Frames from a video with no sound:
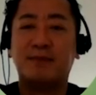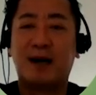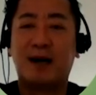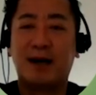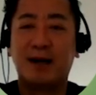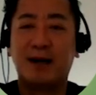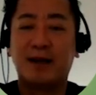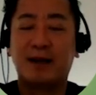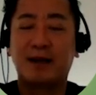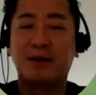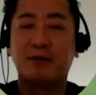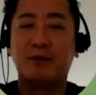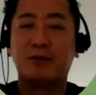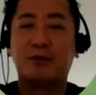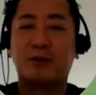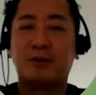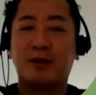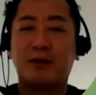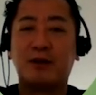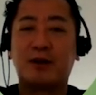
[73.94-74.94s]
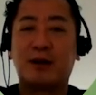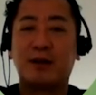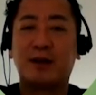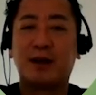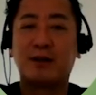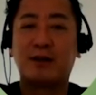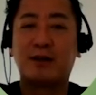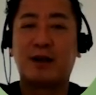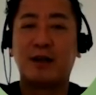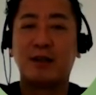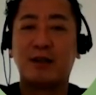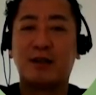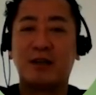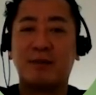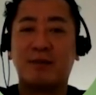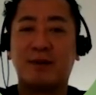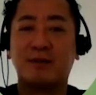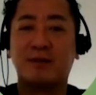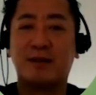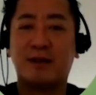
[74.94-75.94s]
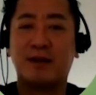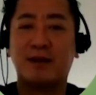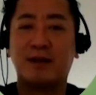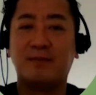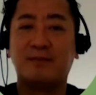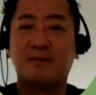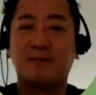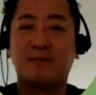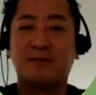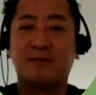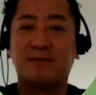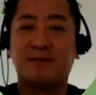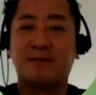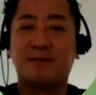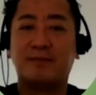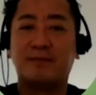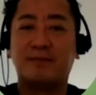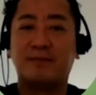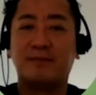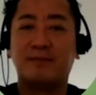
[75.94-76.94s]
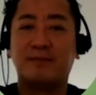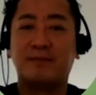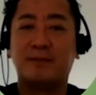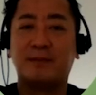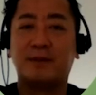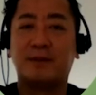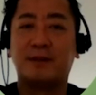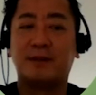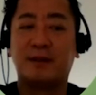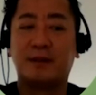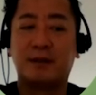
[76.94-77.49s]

まああれだけ降ると出るかなって感じがしますね。馬場